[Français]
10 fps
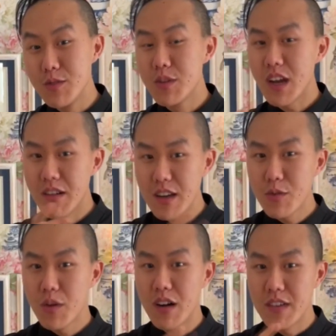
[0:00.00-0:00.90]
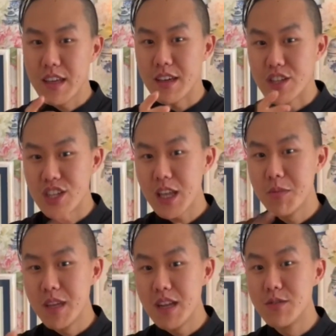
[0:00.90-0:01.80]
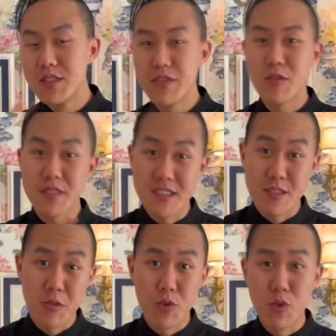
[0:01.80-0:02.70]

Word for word: Nous travaillons avec chaque miel de différentes saisons,